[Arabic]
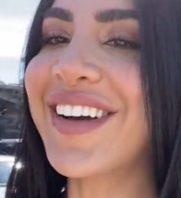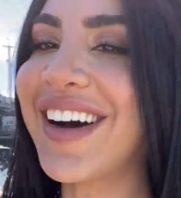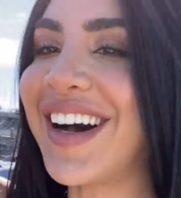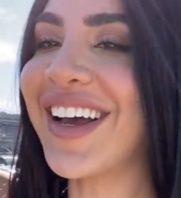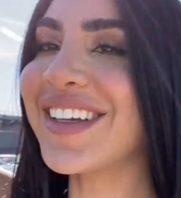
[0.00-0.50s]

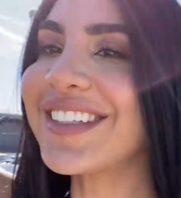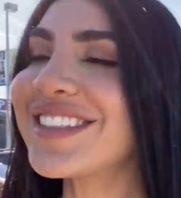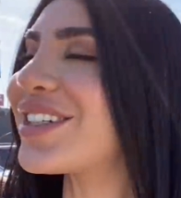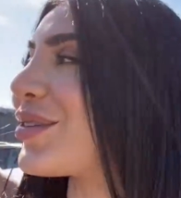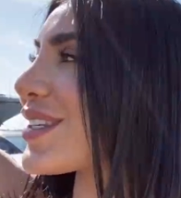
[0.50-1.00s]
جايز
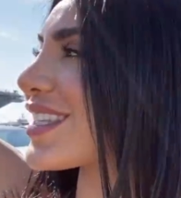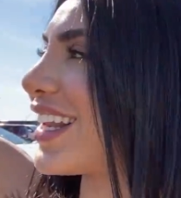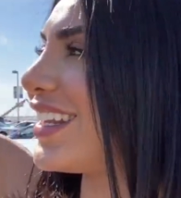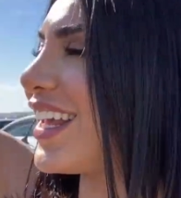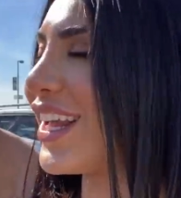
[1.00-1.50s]

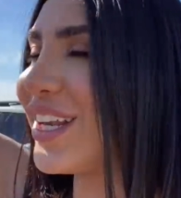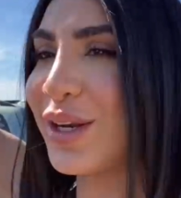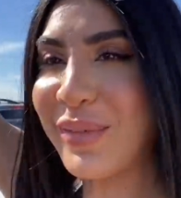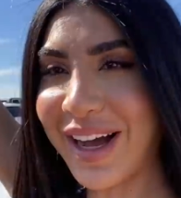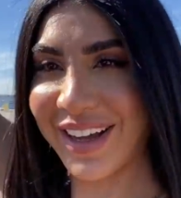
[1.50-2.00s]
وصلنا
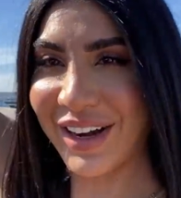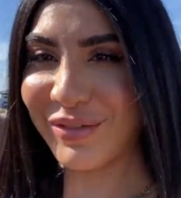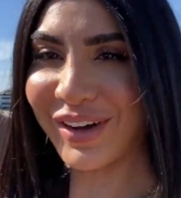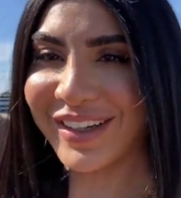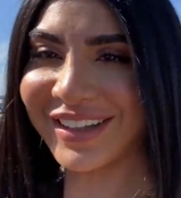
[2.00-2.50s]
للباخره
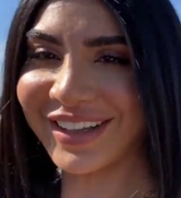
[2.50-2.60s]
فاينلي